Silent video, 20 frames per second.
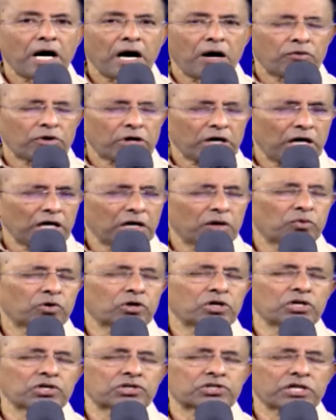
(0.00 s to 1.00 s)
அவரால்
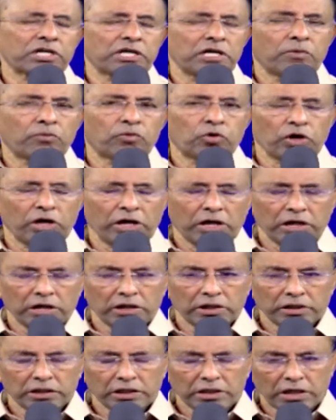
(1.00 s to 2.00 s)
ஒன்றும் செய்ய முடியலை
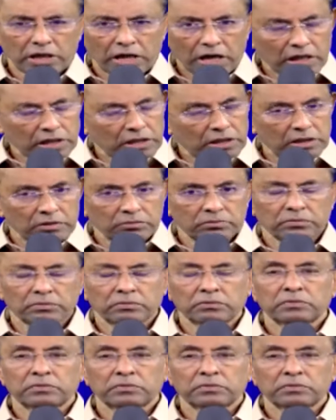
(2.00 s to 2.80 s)
காரணம்